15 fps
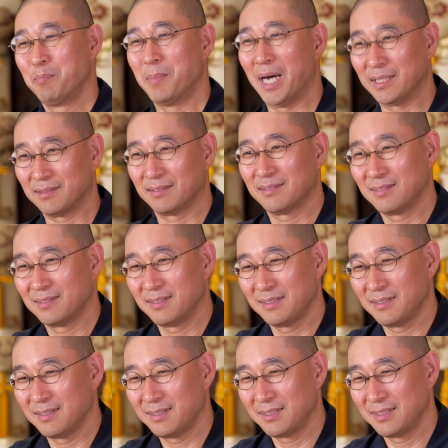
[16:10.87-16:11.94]
万、
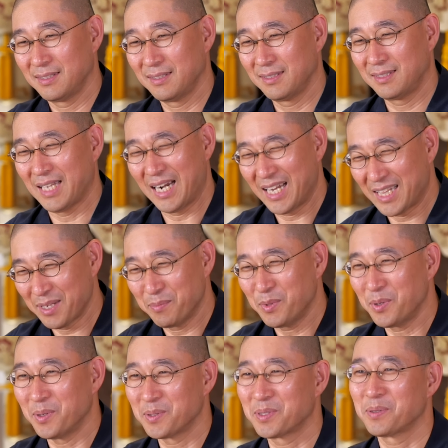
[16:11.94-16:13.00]
誰で
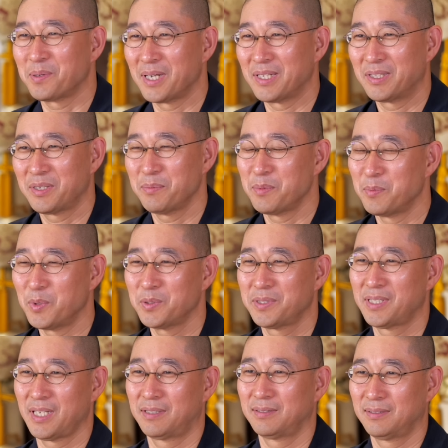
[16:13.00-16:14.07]
もそうは言っても持っ
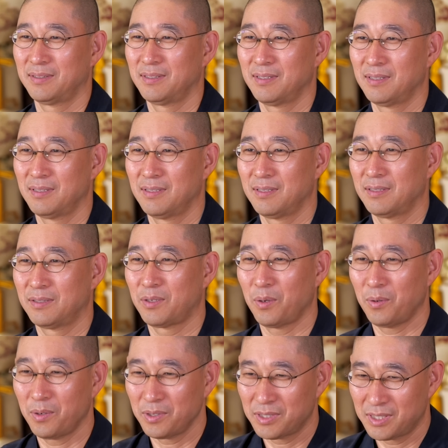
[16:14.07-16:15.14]
てる。
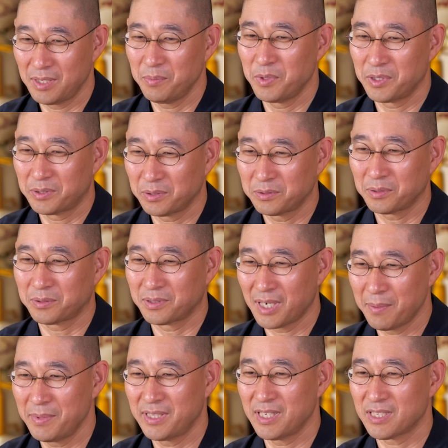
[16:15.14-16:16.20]
どうしても人と比
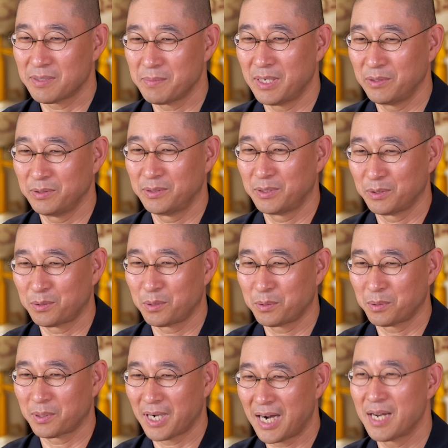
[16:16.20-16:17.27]
べてしまうっていう
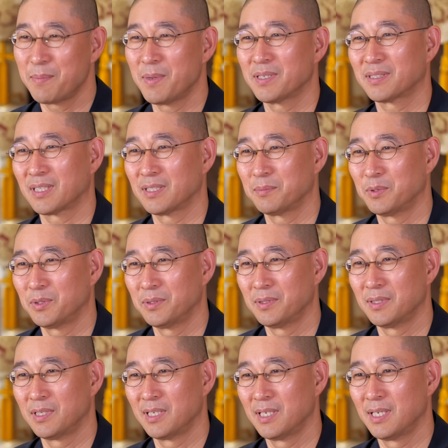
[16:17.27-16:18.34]
心がありますけども、
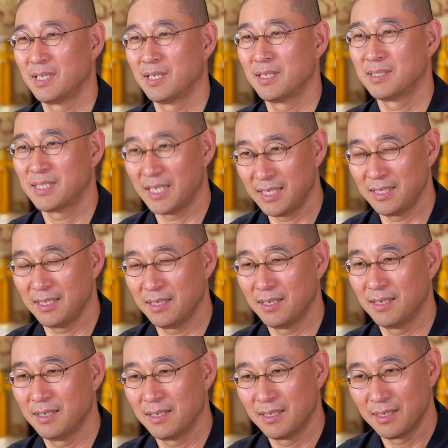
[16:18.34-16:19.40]
ぜ
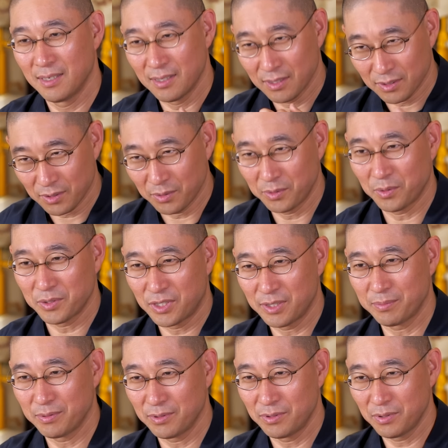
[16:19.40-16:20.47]
ひ、その
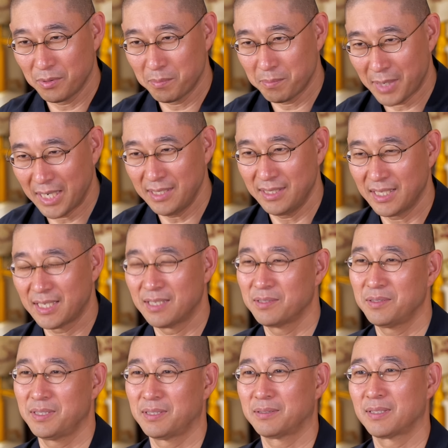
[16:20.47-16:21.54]
自分の万に気
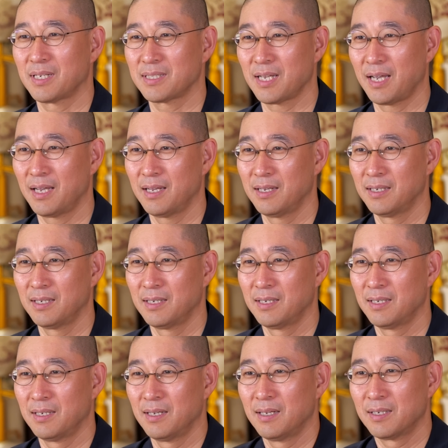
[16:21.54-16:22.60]
づいてください。
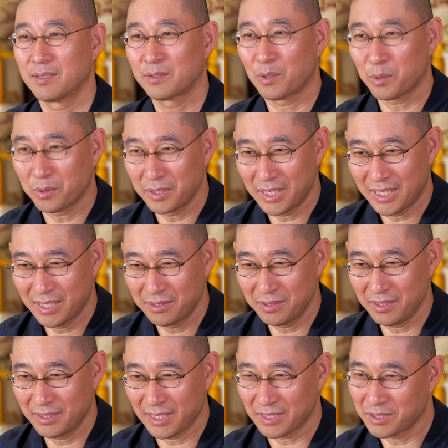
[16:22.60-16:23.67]
ここに気
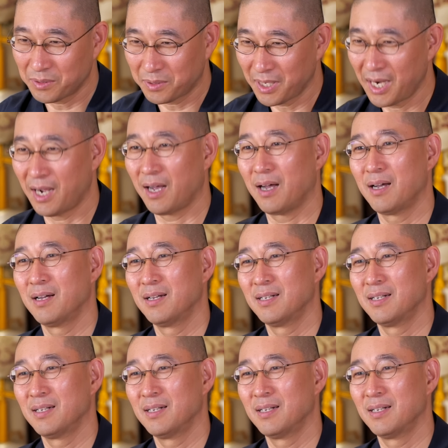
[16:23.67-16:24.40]
づいた人から